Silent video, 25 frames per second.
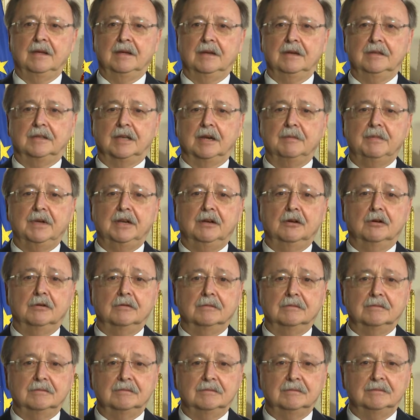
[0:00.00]
Y
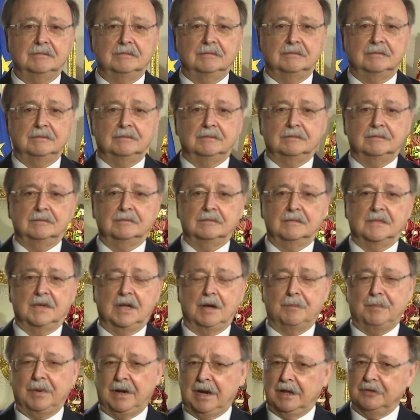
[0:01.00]
termino
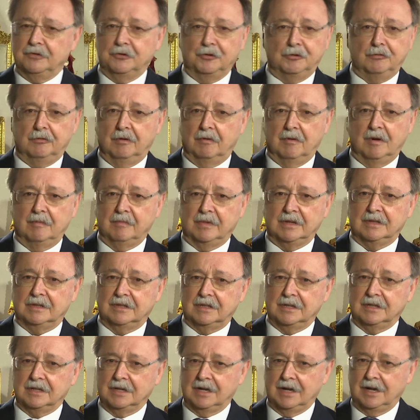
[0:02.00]
apelando
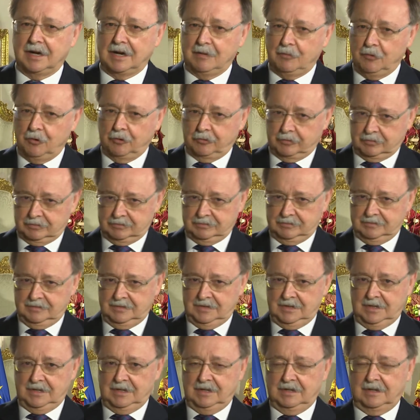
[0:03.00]
nuevamente al amor,
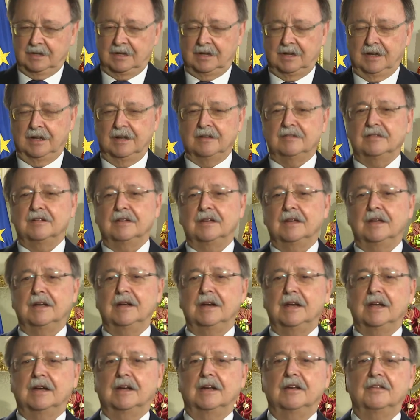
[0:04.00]
que es
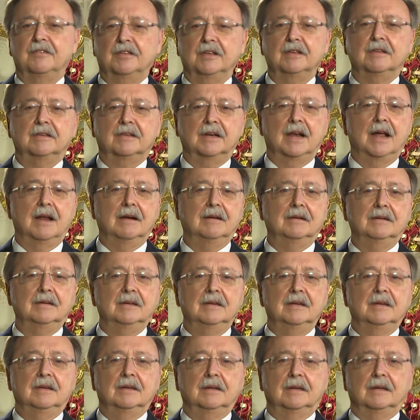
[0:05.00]
el eje central,
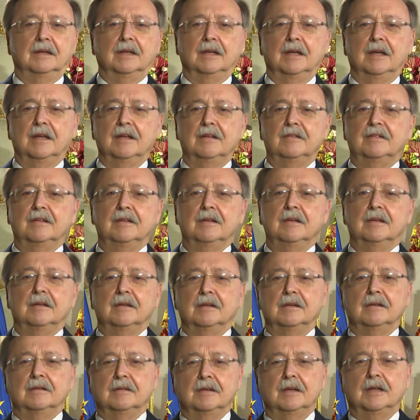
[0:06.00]
que es
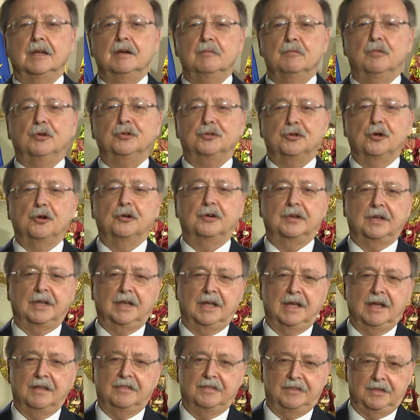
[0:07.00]
el motor
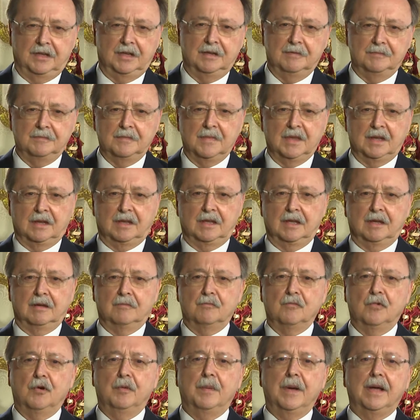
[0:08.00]
que hace
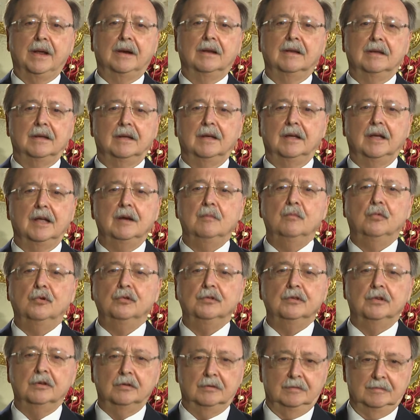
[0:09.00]
mover el
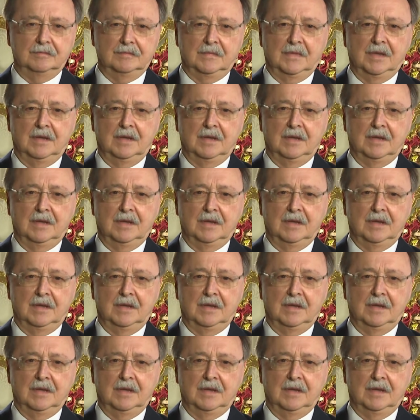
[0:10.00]
mundo,